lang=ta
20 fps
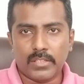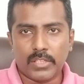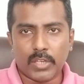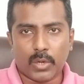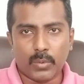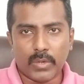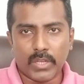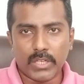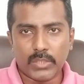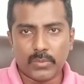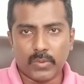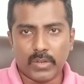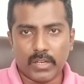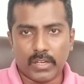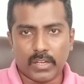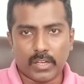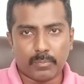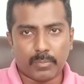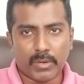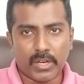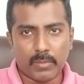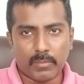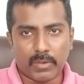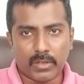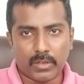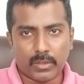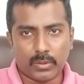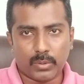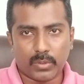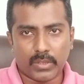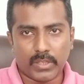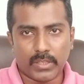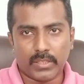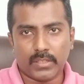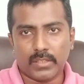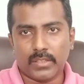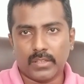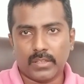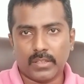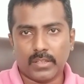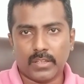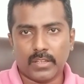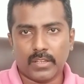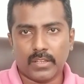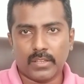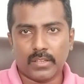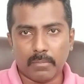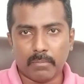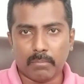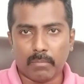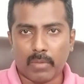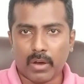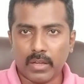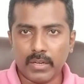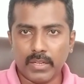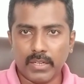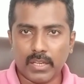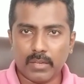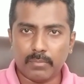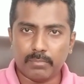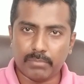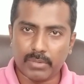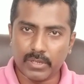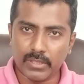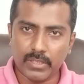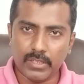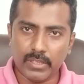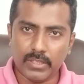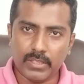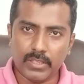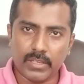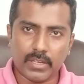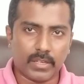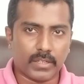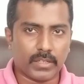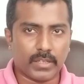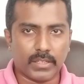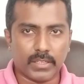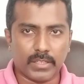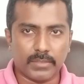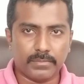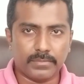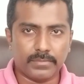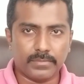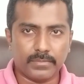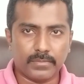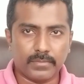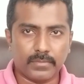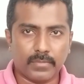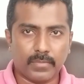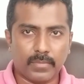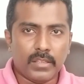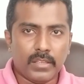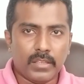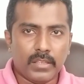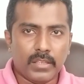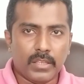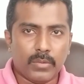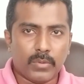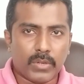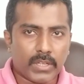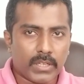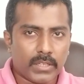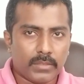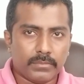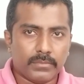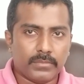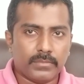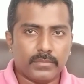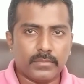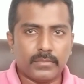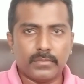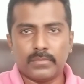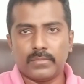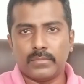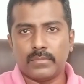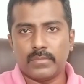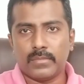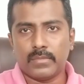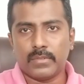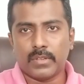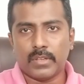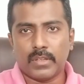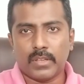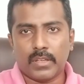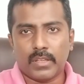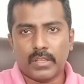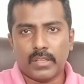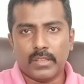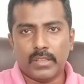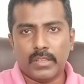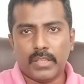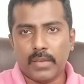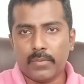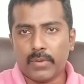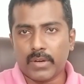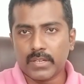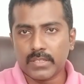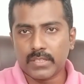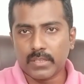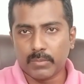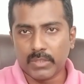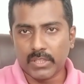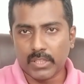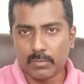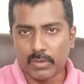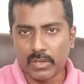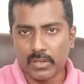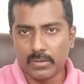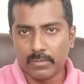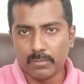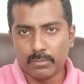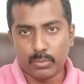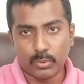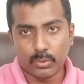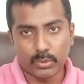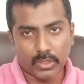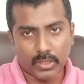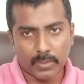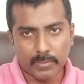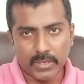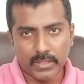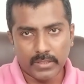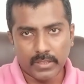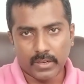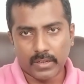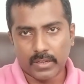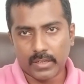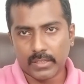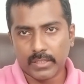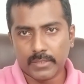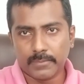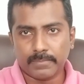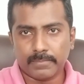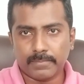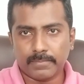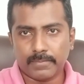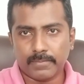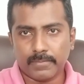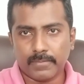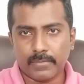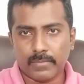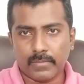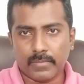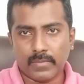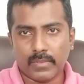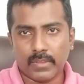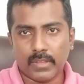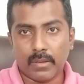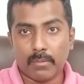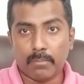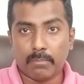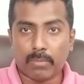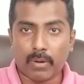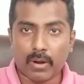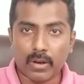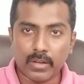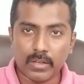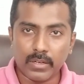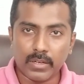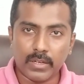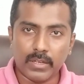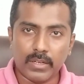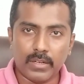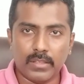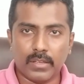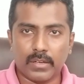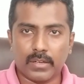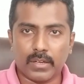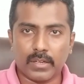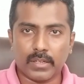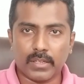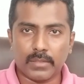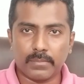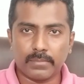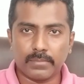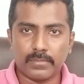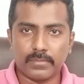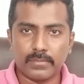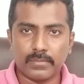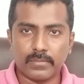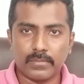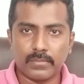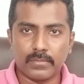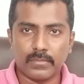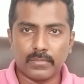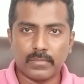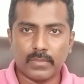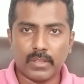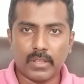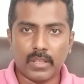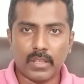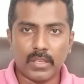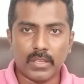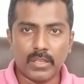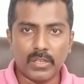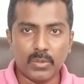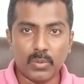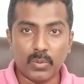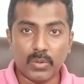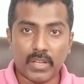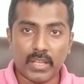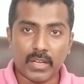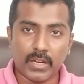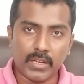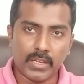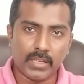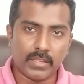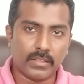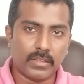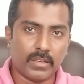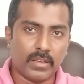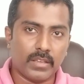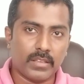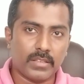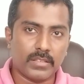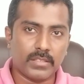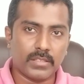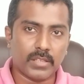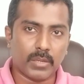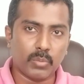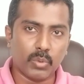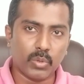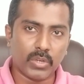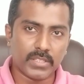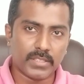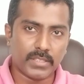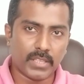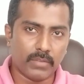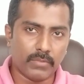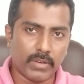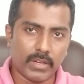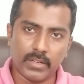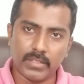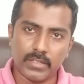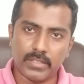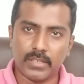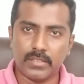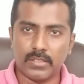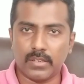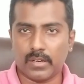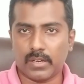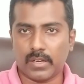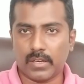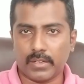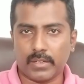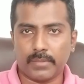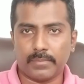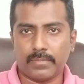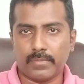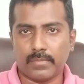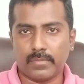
சவுடேஸ்வரி நற்பணி மன்றத்தோட மாநில பிரதிநிதியாக இருக்காங்க இவங்க தேவாங்க சம்பந்தமாக புத்தகம் எழுதியிருக்காங்க பாடல்கள் எழுதியிருக்காங்க இன்னும் நிறைய சமூக சேவைகள் செஞ்சிருக்காங்க